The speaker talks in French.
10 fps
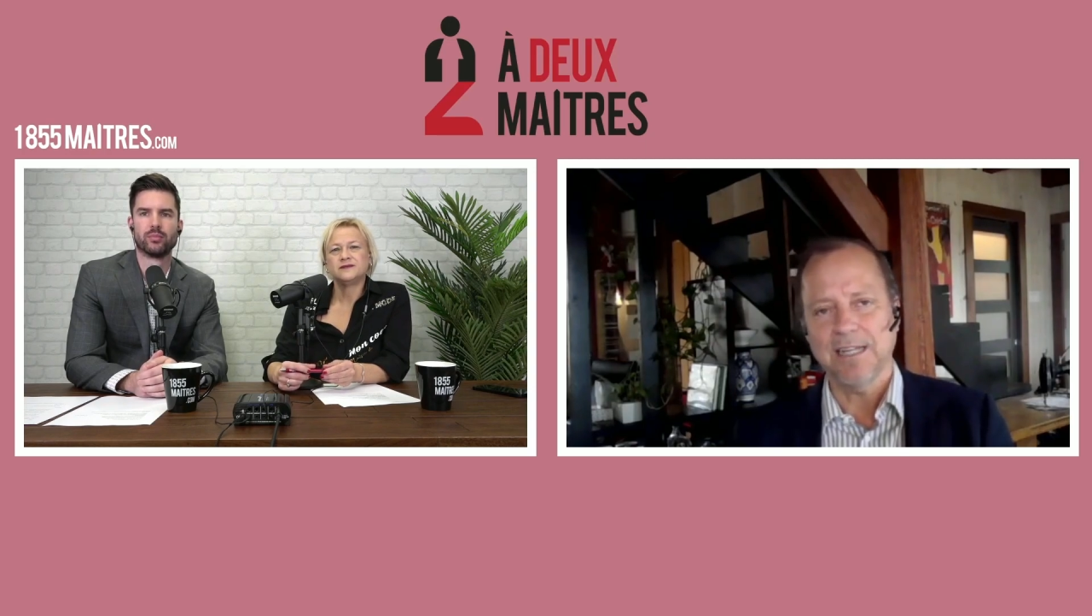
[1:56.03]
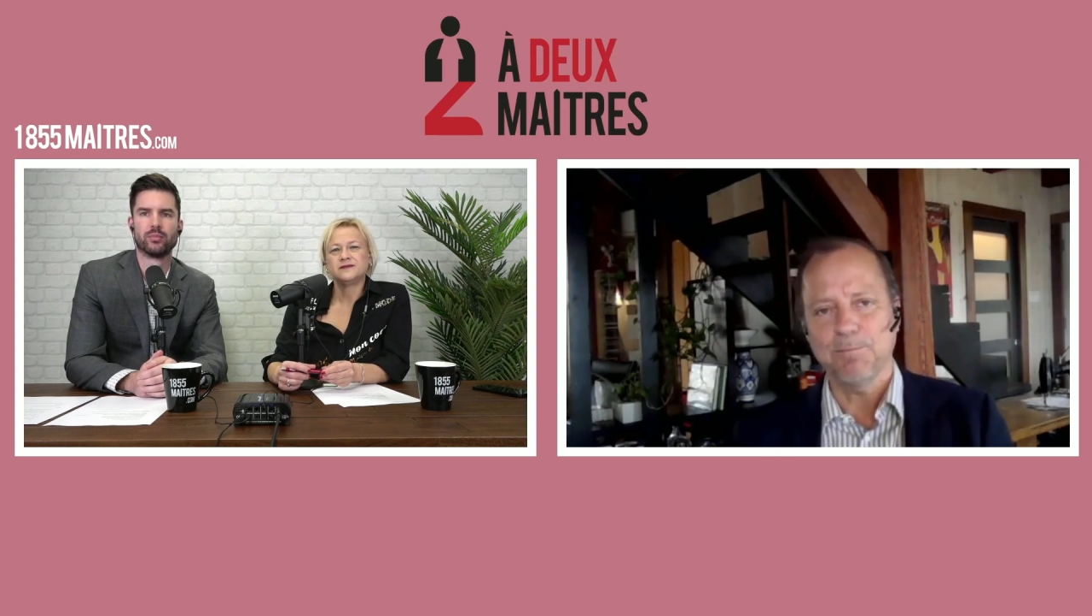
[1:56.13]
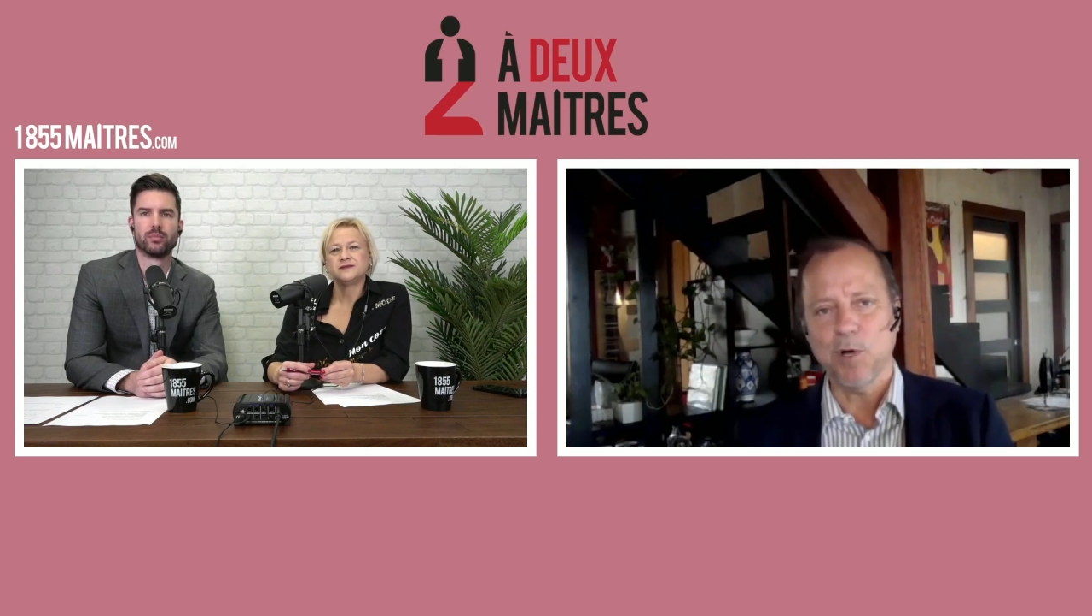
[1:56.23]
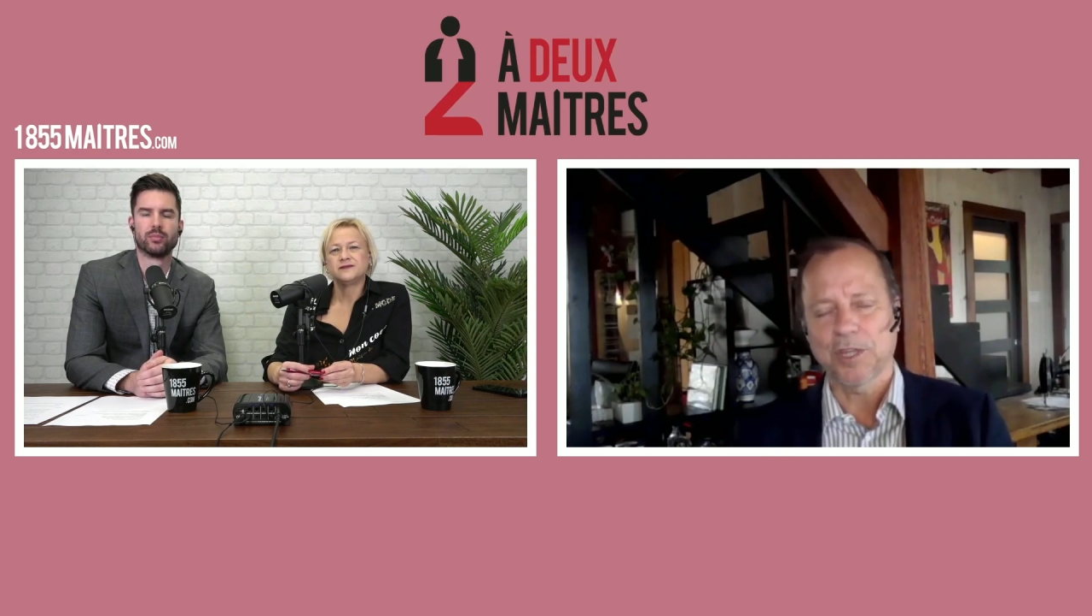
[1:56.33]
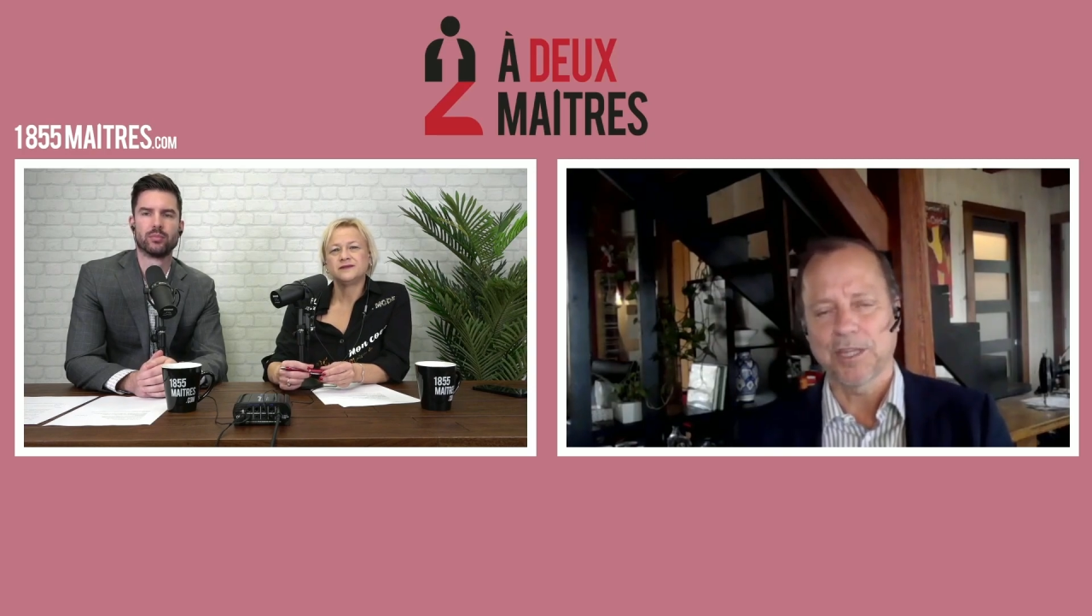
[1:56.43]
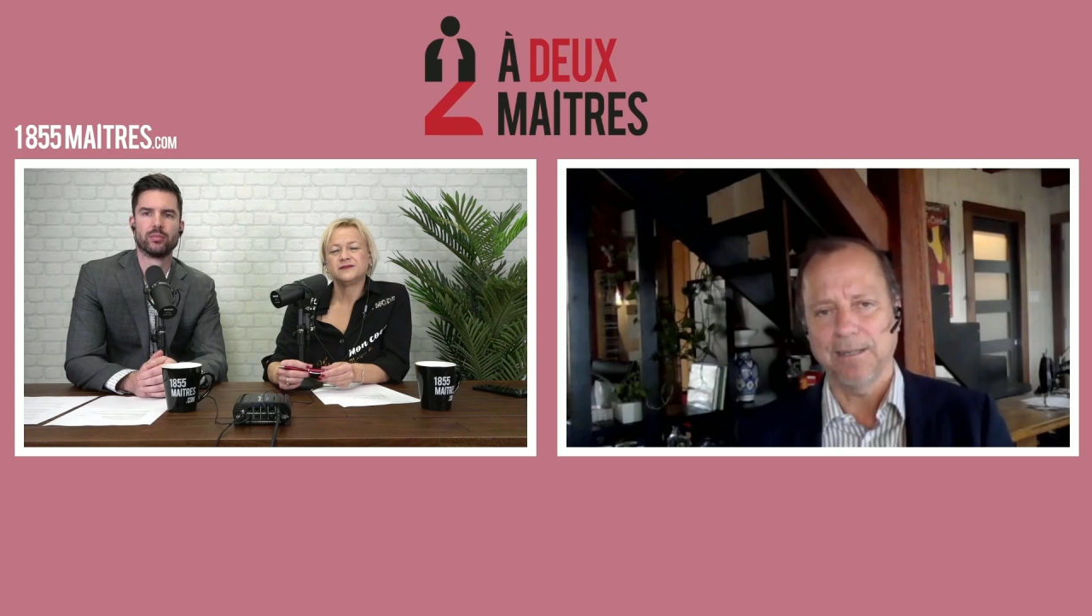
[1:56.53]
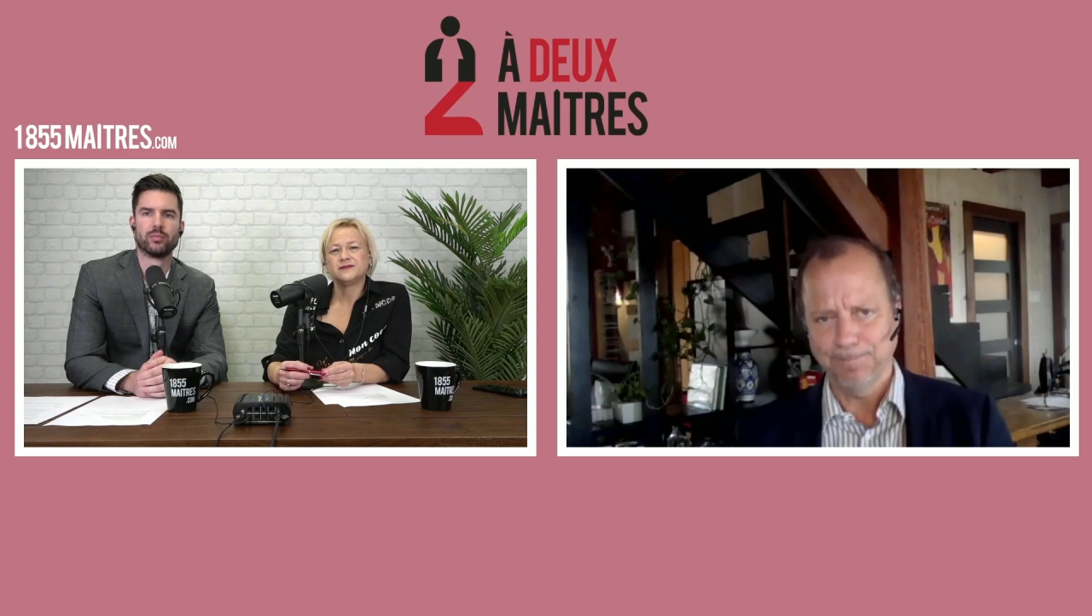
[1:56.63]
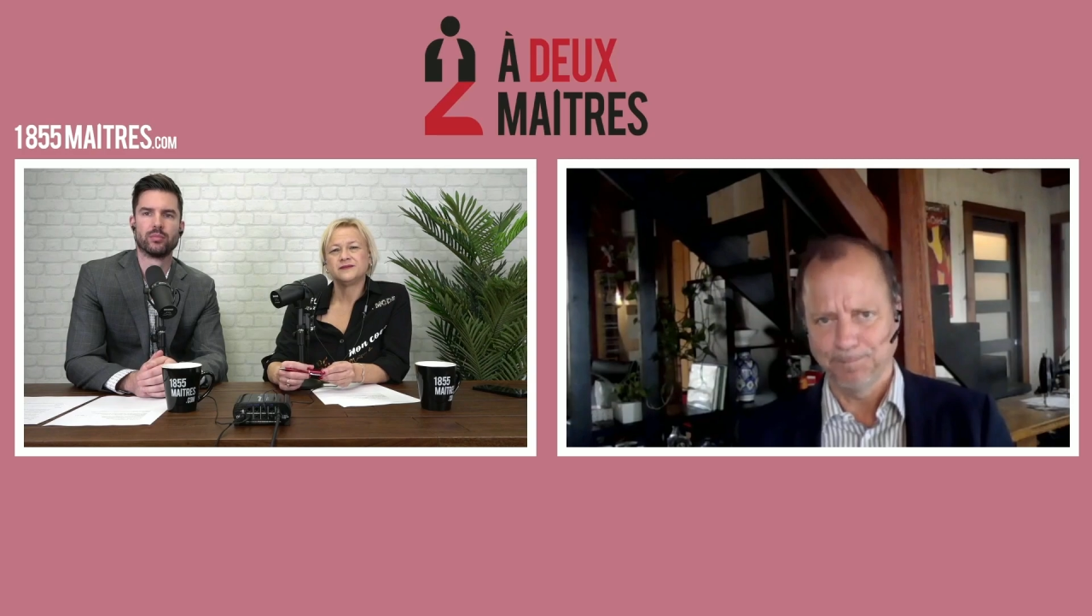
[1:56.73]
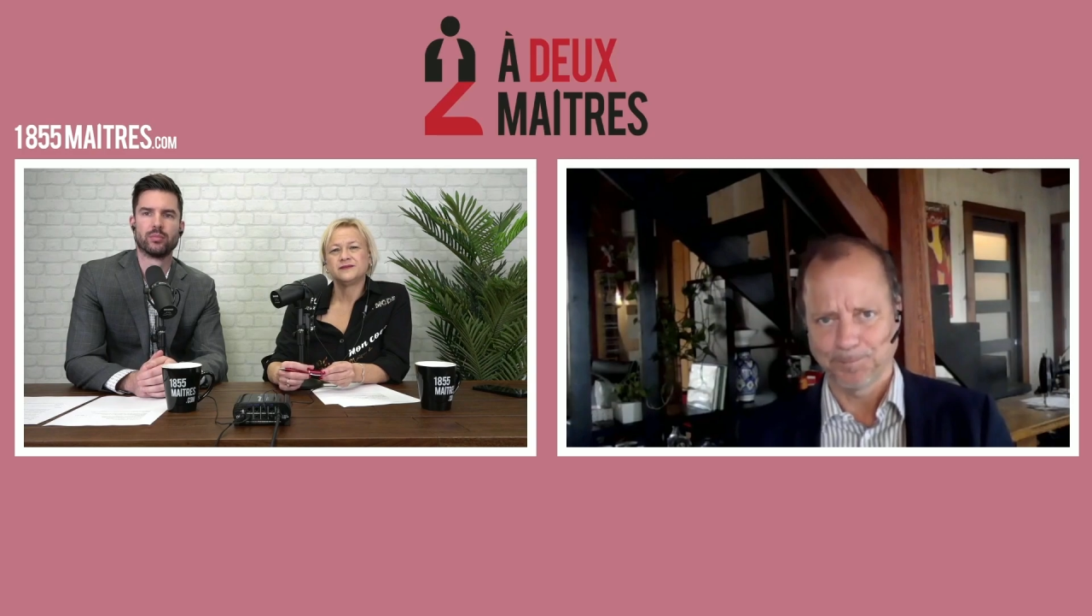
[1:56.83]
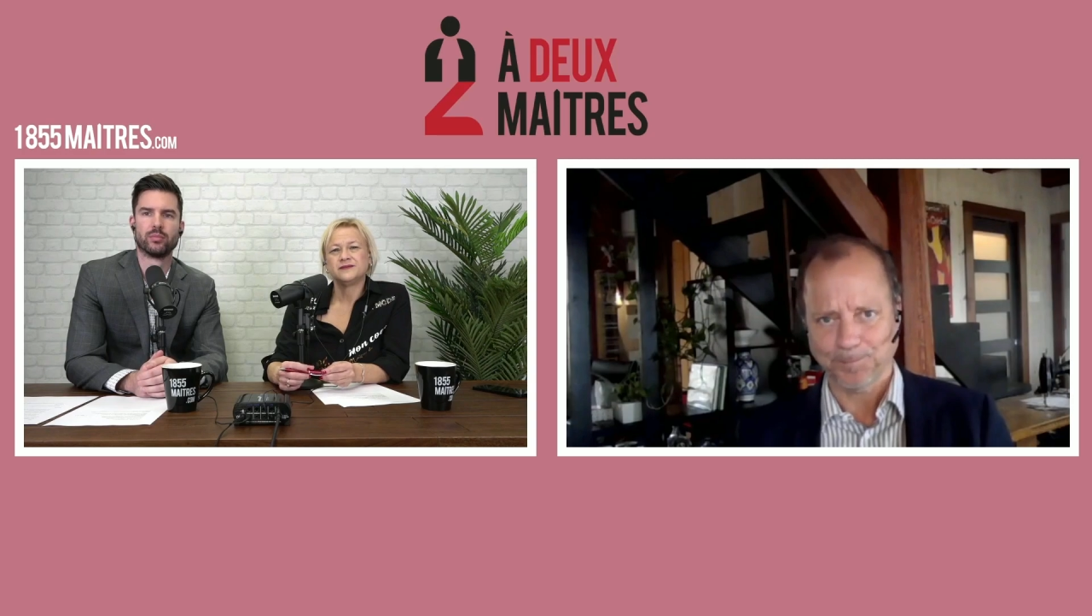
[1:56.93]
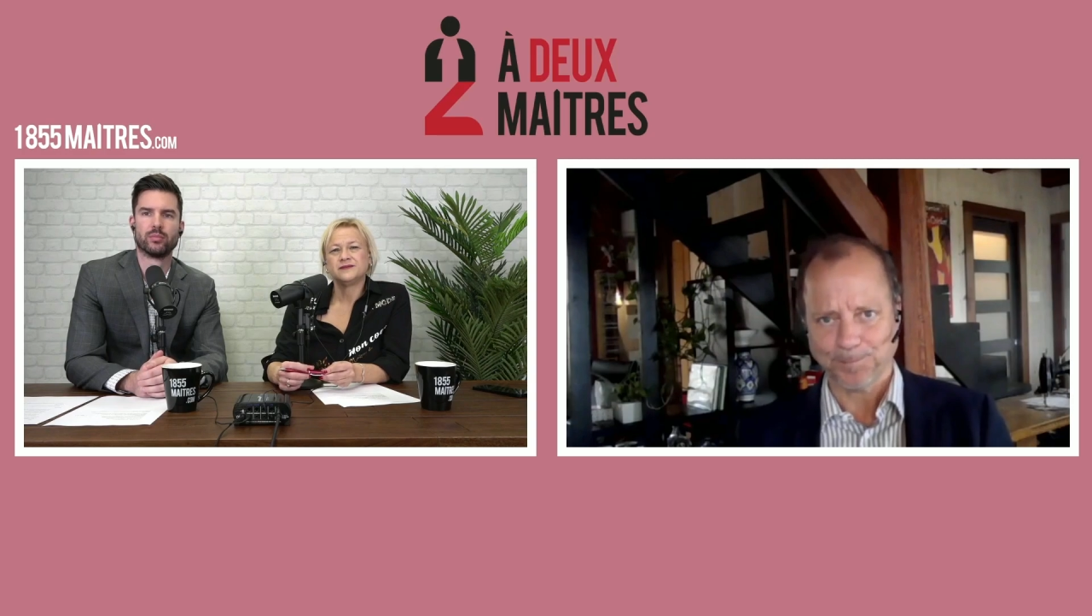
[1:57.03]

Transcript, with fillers: important